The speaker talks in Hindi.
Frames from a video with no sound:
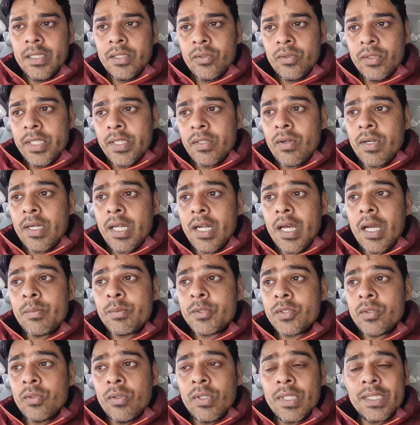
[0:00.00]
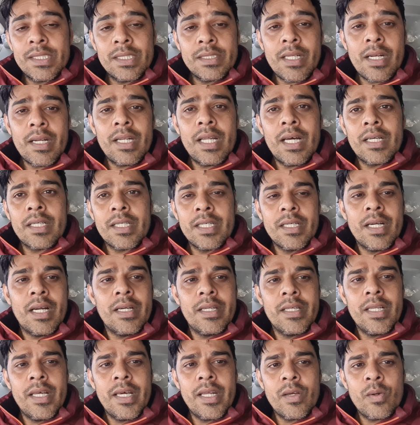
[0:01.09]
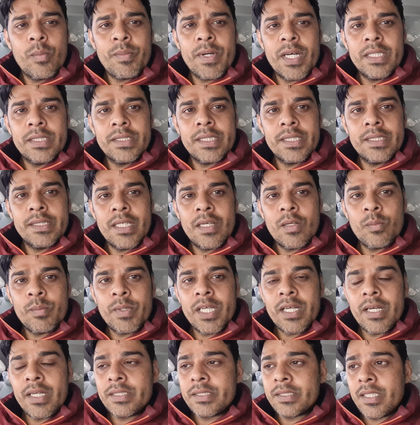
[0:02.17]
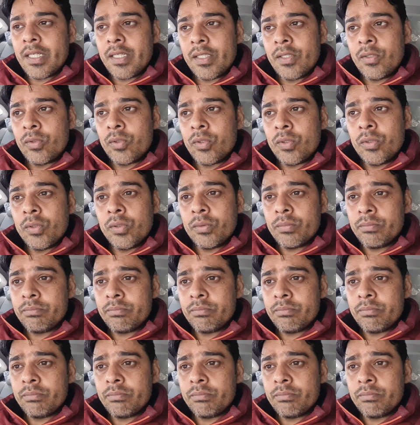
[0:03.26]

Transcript: तो देखो अगर आप सोलह सत्रह लाख की गाड़ी ले रहे हो पाँच छः हज़ार रुपये खर्च कर रहे हो तो